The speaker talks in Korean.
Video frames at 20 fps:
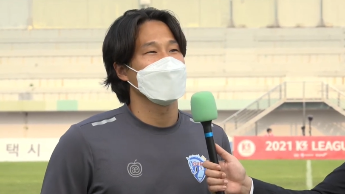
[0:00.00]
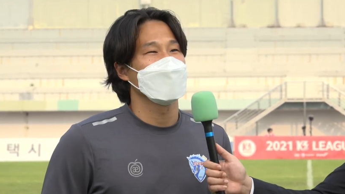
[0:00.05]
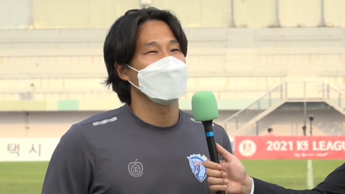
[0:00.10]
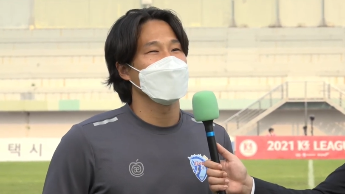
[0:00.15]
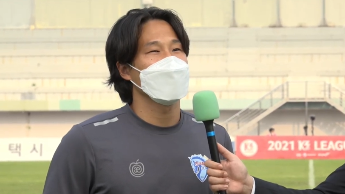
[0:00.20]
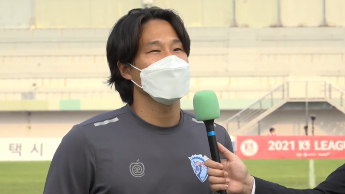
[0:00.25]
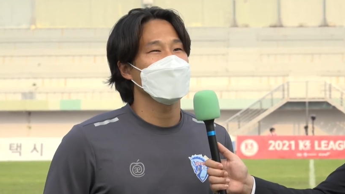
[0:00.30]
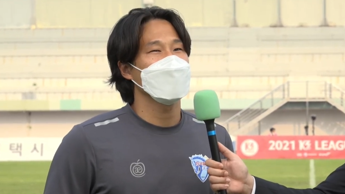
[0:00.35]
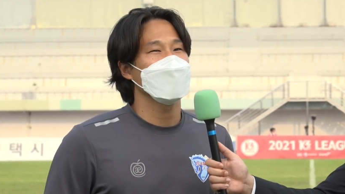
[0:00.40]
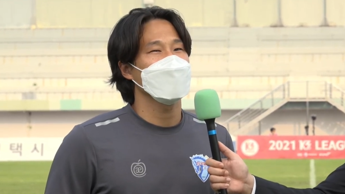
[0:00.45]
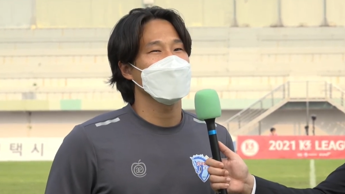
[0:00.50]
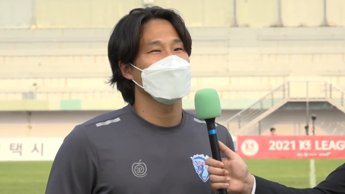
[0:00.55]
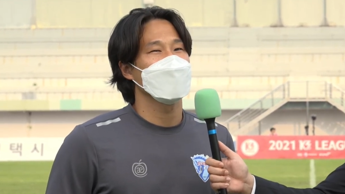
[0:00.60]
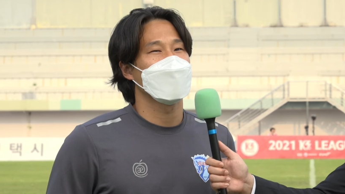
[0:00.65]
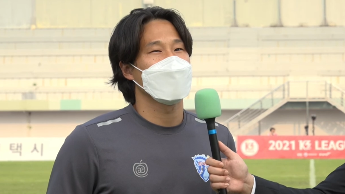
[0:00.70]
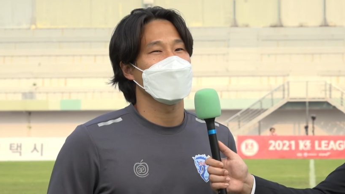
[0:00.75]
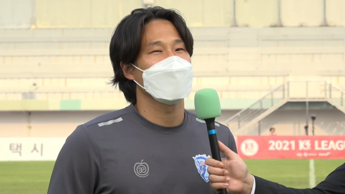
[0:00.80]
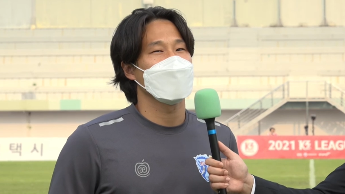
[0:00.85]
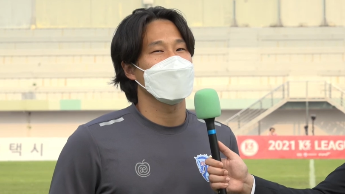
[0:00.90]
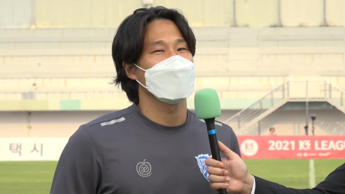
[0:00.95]
팬분들도
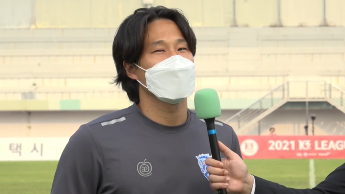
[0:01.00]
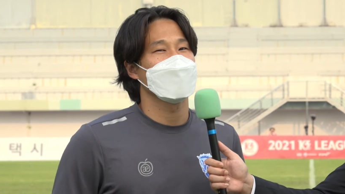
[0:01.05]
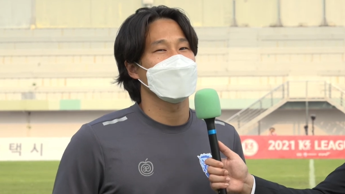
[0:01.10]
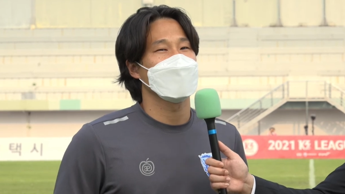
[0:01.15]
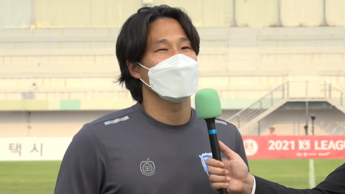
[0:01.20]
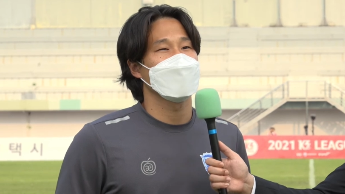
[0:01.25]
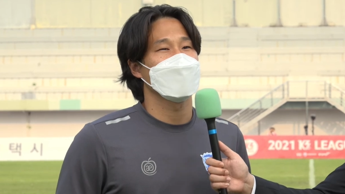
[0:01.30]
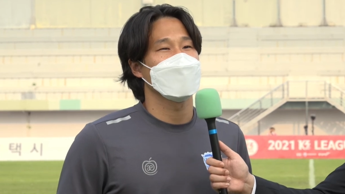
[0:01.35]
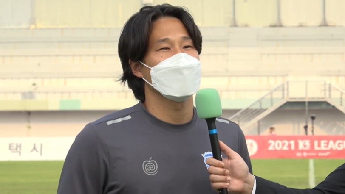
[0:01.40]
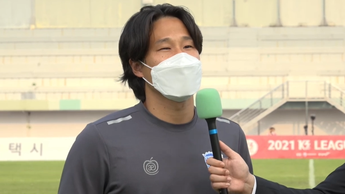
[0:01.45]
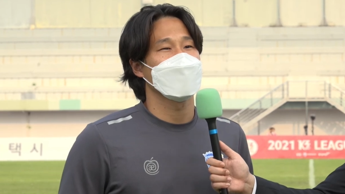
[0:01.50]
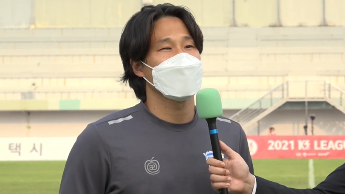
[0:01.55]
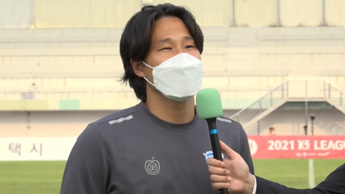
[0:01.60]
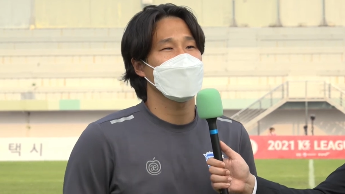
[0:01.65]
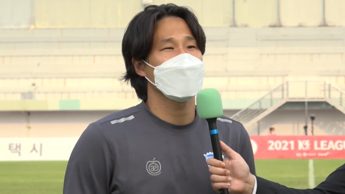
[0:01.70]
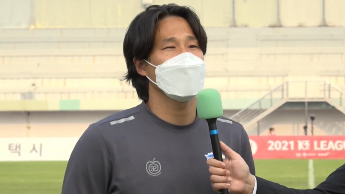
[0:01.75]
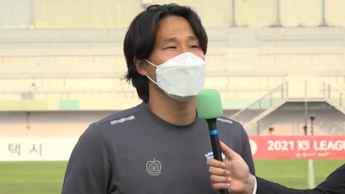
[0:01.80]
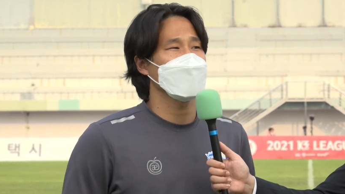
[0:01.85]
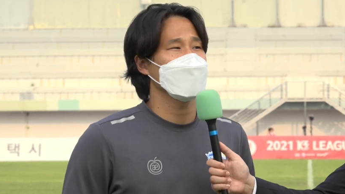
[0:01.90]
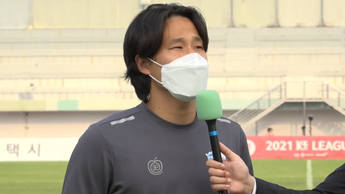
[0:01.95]
많이
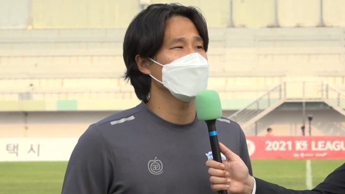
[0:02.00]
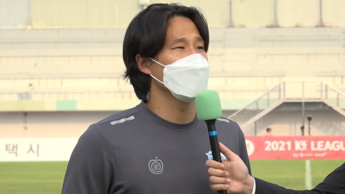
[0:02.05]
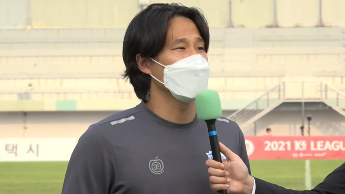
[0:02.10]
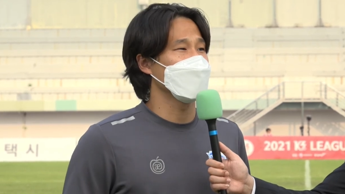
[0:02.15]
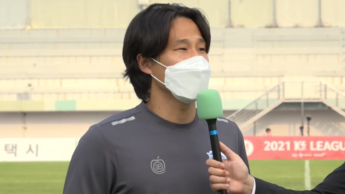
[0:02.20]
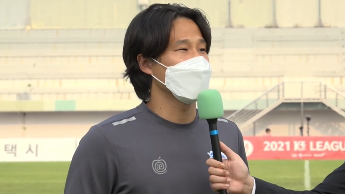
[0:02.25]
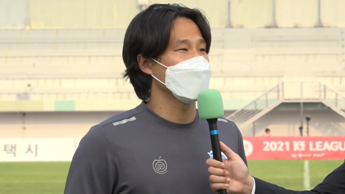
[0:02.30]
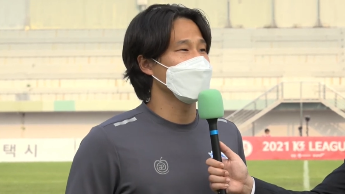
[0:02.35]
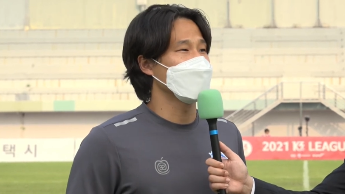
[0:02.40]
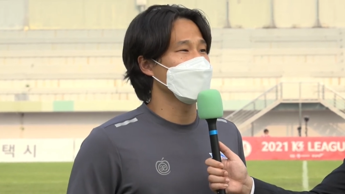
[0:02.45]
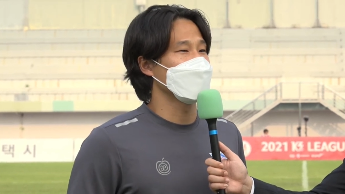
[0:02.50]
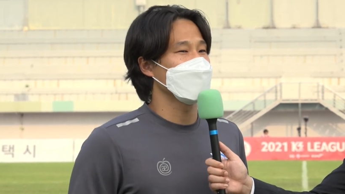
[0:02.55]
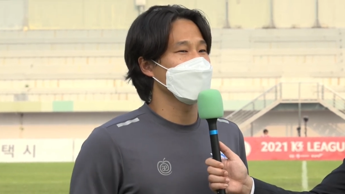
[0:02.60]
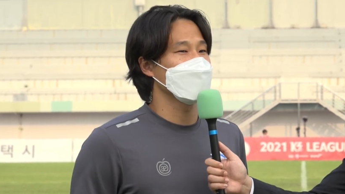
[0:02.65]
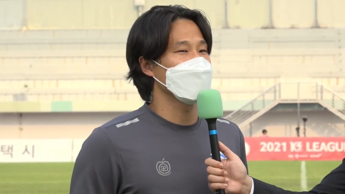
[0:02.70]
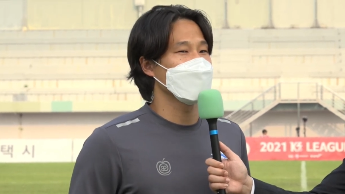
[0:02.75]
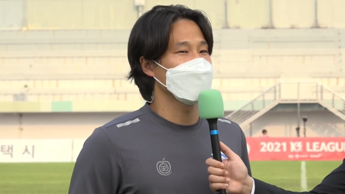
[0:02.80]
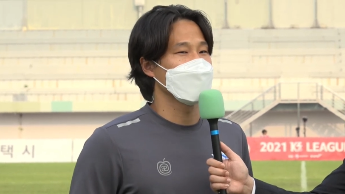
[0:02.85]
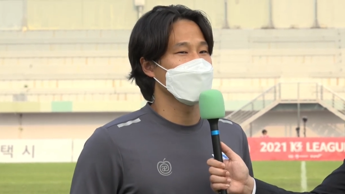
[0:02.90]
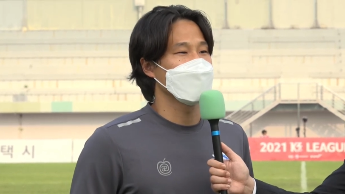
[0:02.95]
소통도 못하고
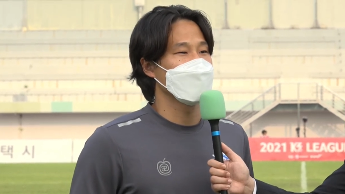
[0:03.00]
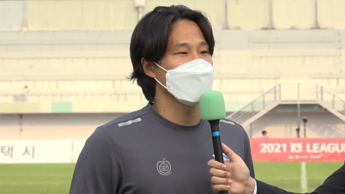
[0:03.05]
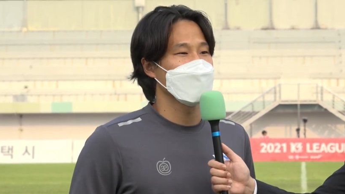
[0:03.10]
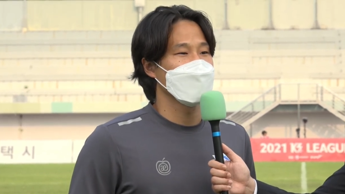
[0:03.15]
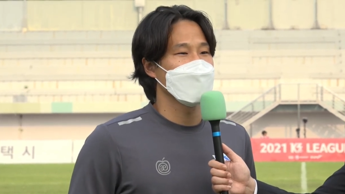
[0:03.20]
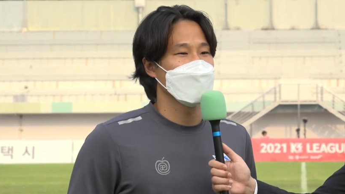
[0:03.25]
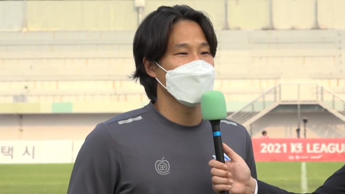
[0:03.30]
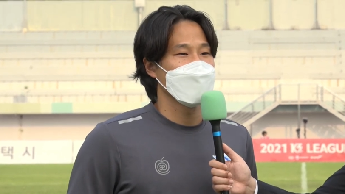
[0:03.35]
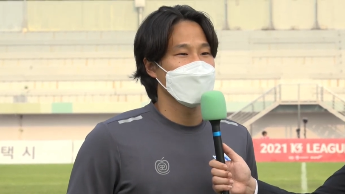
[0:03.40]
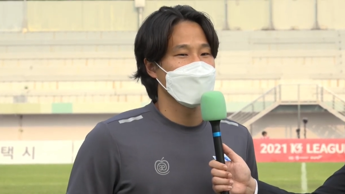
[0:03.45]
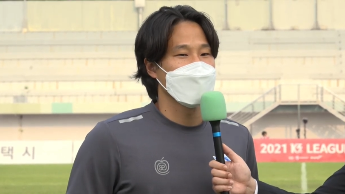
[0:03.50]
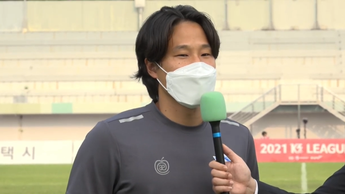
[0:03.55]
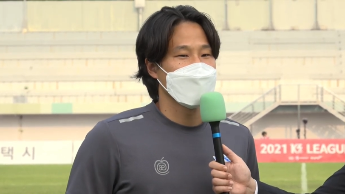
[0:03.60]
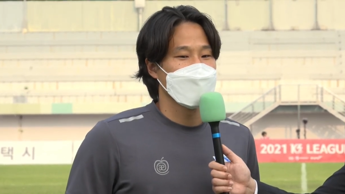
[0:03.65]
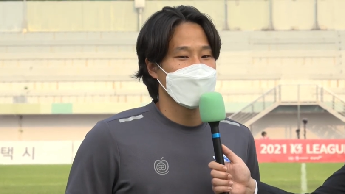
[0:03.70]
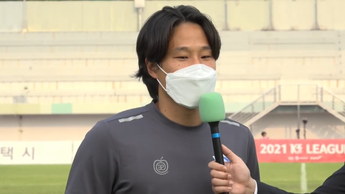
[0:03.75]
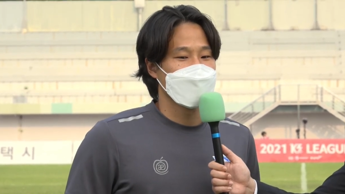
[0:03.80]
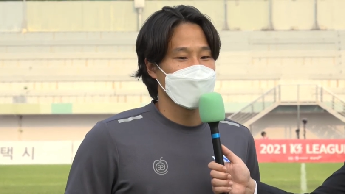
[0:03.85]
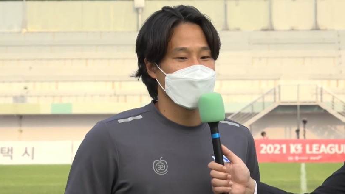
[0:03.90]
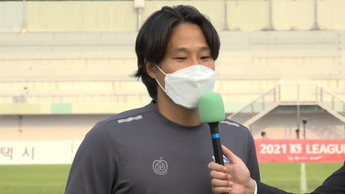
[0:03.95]
또
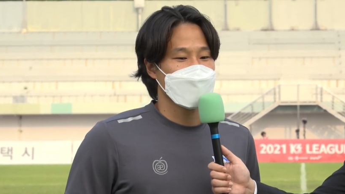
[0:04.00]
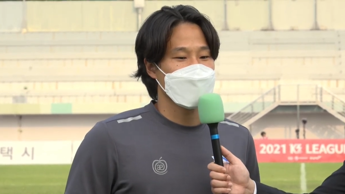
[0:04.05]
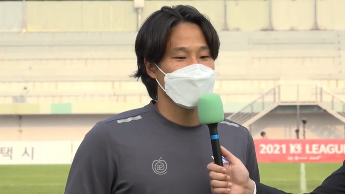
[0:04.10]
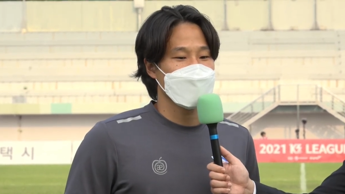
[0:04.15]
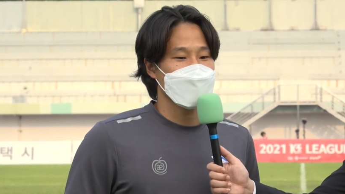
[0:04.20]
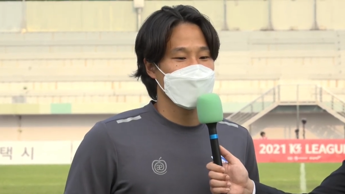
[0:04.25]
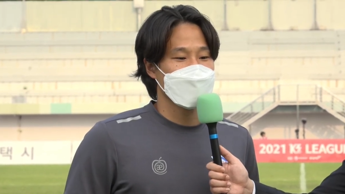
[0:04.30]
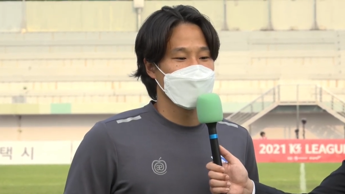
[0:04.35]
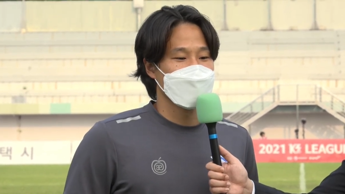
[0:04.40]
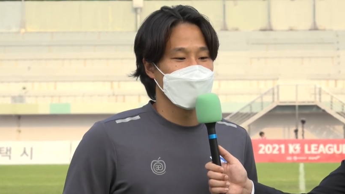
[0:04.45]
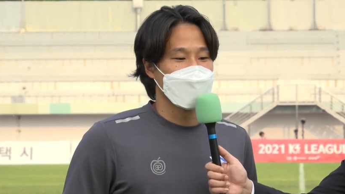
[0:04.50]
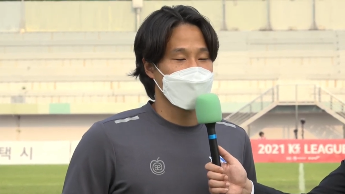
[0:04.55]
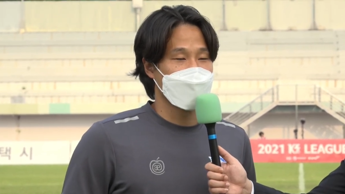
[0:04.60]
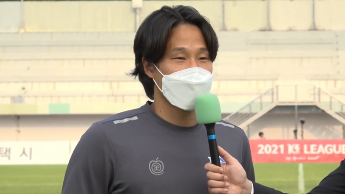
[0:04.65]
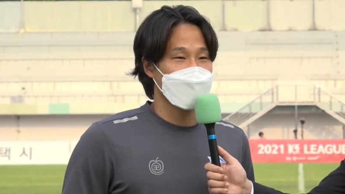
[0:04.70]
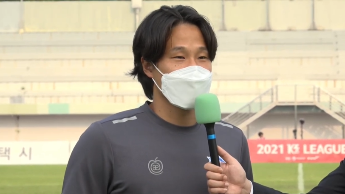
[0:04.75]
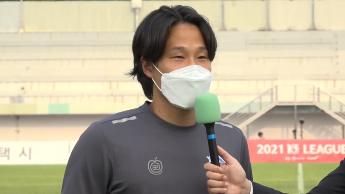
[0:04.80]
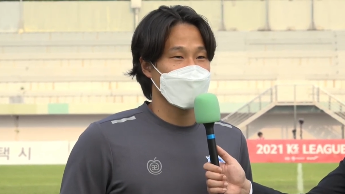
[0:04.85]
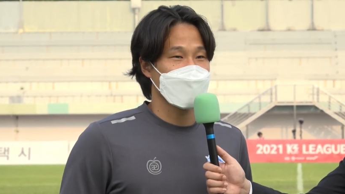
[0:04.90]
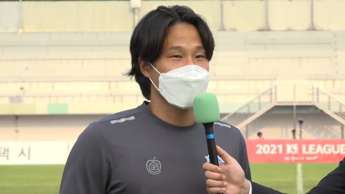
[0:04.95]
저희 선수들도 뭐
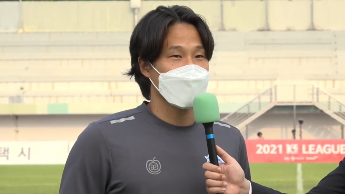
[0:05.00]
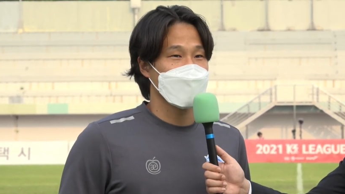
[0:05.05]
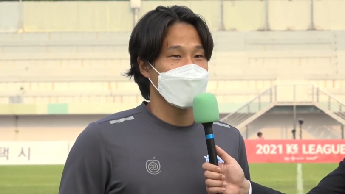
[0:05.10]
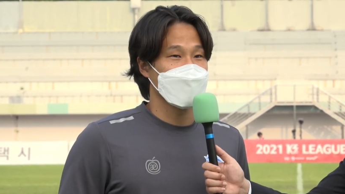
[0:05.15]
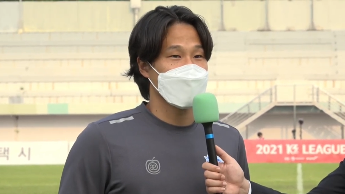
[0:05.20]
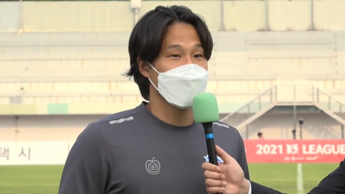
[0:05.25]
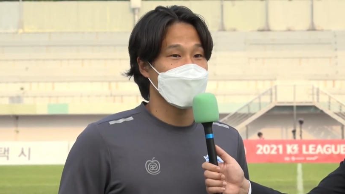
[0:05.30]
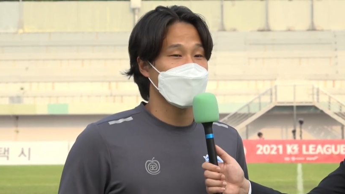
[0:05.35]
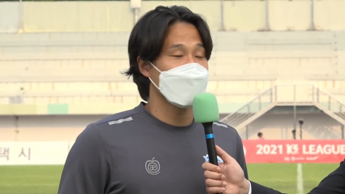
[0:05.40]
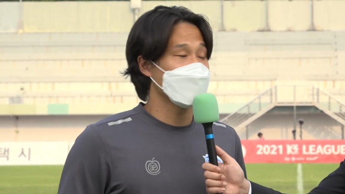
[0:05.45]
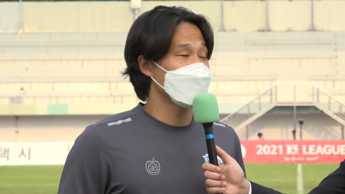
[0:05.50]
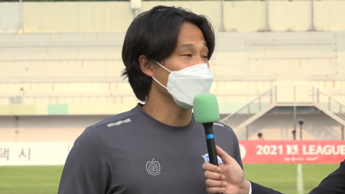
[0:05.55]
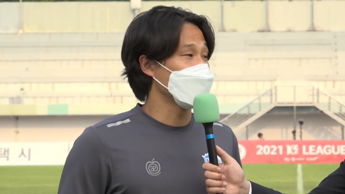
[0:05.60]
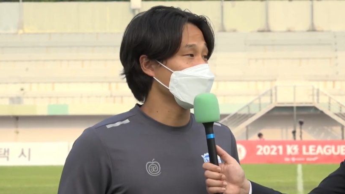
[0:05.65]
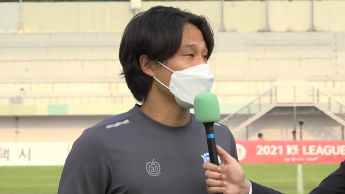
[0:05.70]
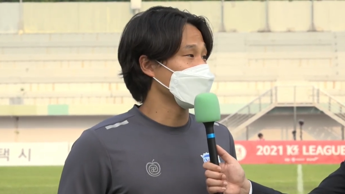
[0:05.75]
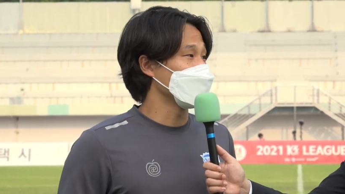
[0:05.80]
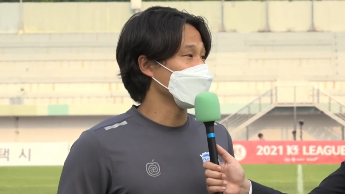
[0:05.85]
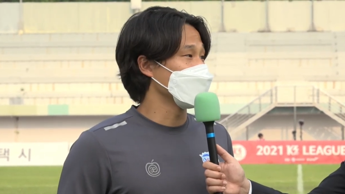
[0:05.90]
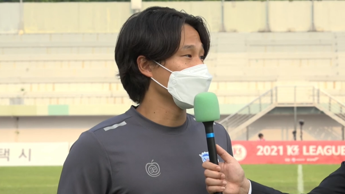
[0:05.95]
개인적인 생활을
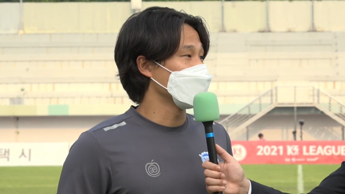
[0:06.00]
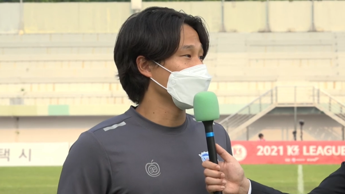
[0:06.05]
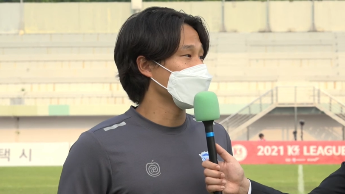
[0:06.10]
보낼 때도